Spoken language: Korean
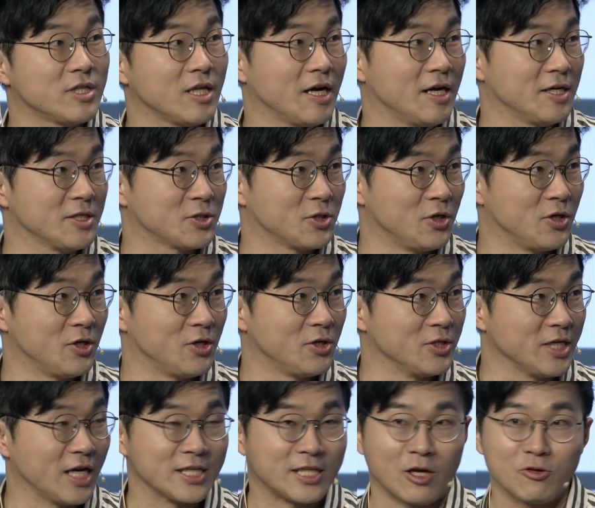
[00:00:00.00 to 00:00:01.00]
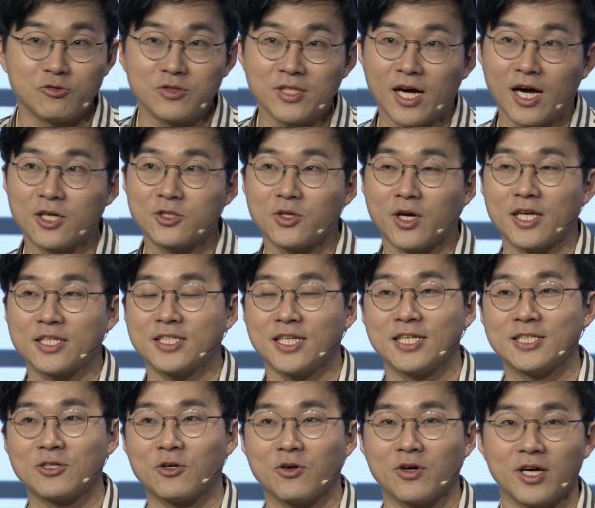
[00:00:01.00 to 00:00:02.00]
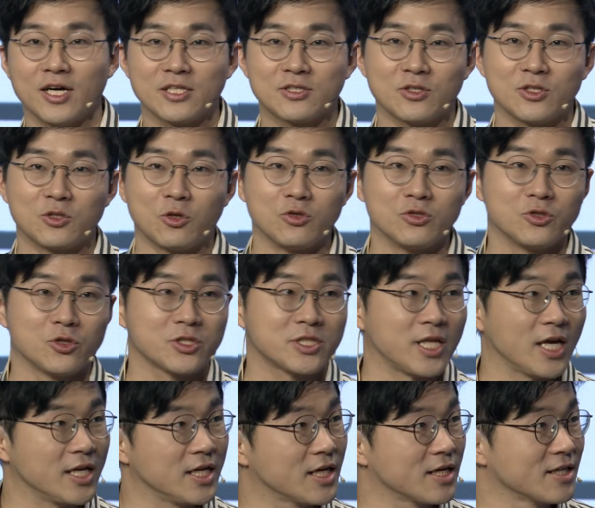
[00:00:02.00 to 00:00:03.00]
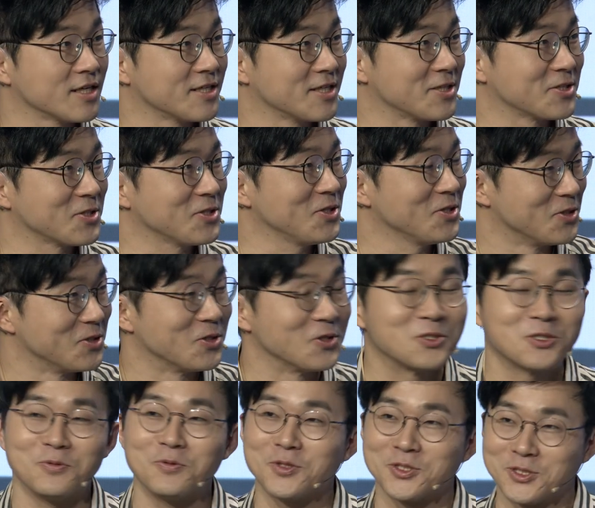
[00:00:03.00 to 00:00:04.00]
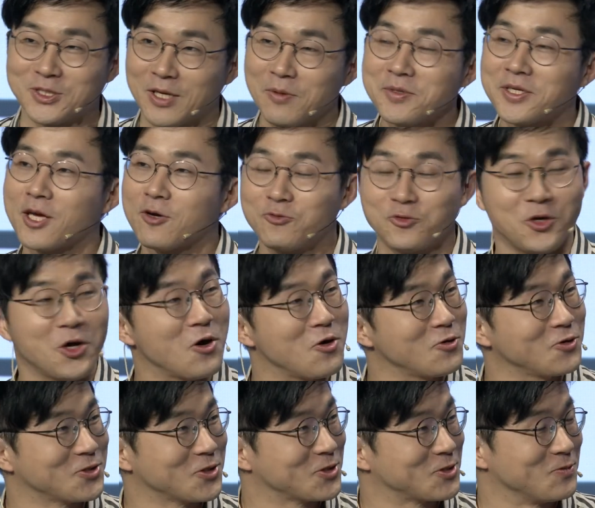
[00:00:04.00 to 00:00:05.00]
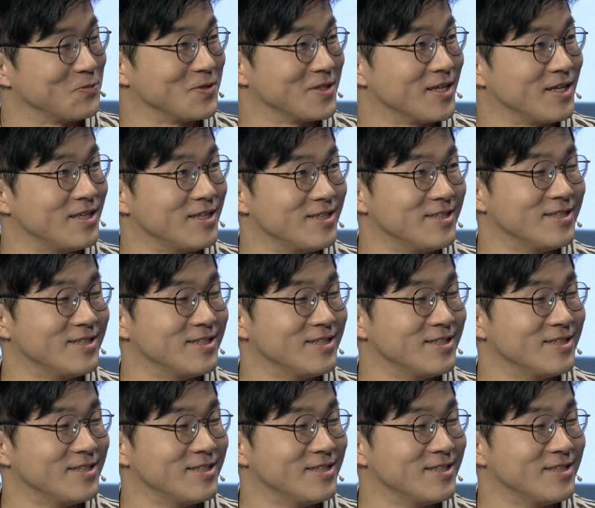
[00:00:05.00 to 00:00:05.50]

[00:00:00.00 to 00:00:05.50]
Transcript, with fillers: 나와서 야 나도 나가서 같이 하는 건가 했더니 너는 여기 대기하라 그래서 네. 열심히 네. 재밌게 구경하고 있었습니다. 그러니까